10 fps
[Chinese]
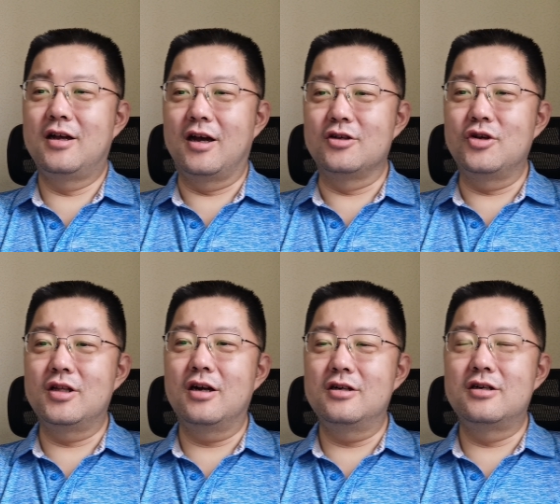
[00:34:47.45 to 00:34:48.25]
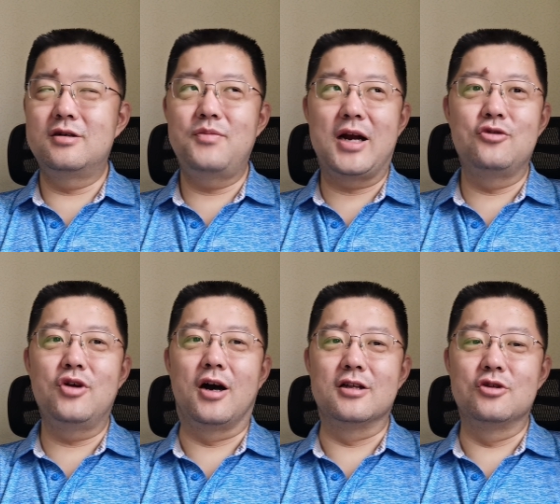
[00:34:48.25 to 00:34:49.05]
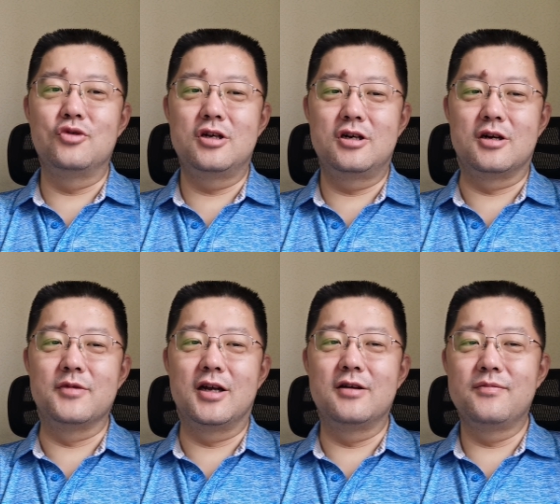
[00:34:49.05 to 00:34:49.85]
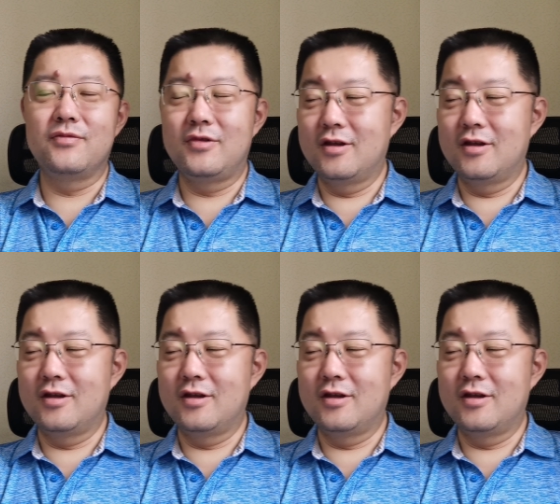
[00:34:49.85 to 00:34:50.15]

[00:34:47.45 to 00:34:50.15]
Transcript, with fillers: 哎，所以当时卖的最好的东西是什么呢？